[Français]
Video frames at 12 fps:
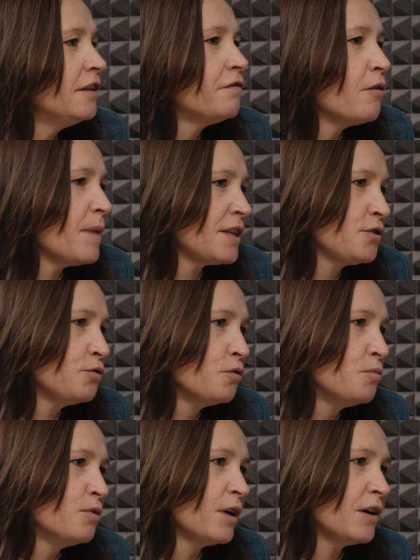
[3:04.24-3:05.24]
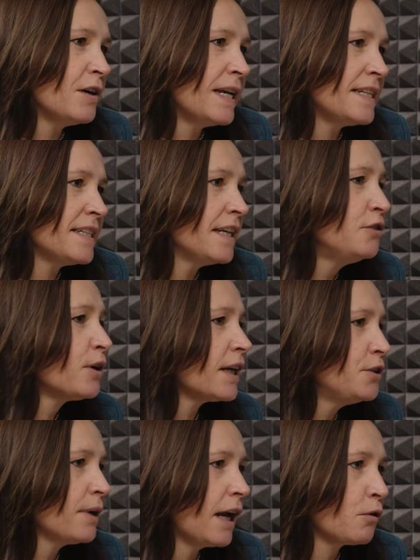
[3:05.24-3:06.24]
des formations pour euh, essayer de
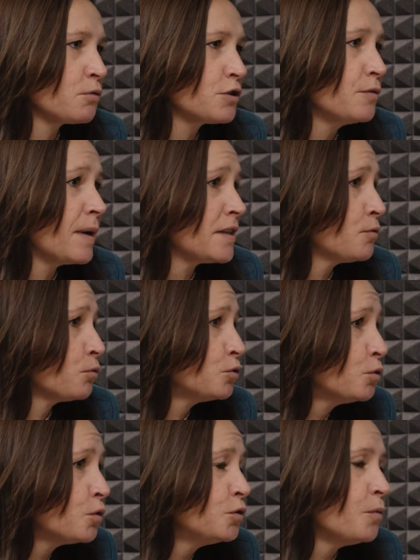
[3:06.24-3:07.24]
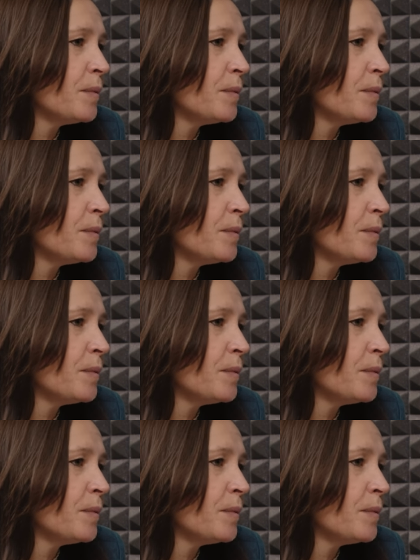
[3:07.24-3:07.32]
réduire la consommation d'eau,